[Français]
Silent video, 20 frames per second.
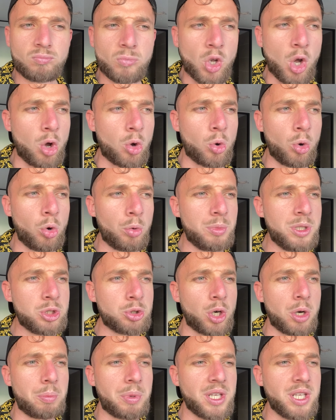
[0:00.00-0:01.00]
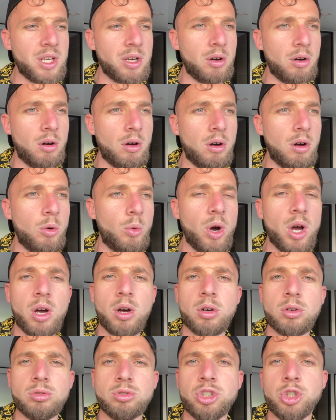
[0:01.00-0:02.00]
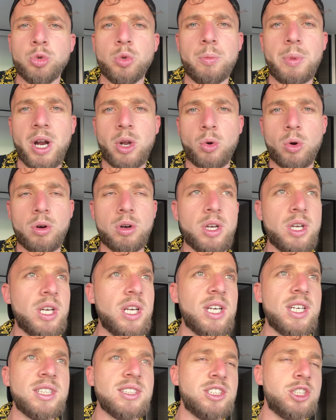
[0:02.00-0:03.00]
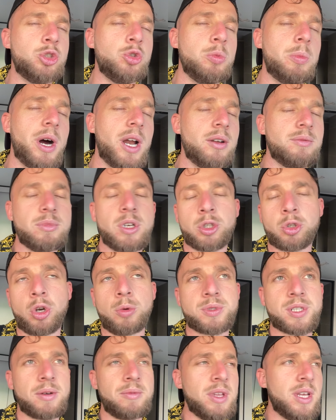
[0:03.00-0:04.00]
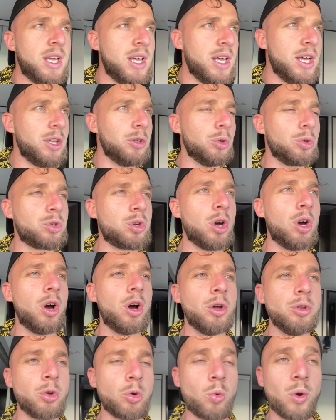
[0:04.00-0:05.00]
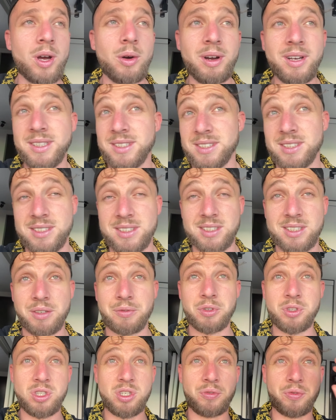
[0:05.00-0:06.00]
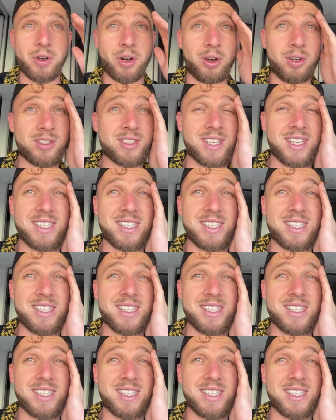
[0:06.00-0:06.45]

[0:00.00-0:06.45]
En Colombie, j'aurais payé, ouais, 18 balles, quoi. 18 balles, un truc comme ça. Donc, euh, donc ouais, ouais, ça, fait une différence.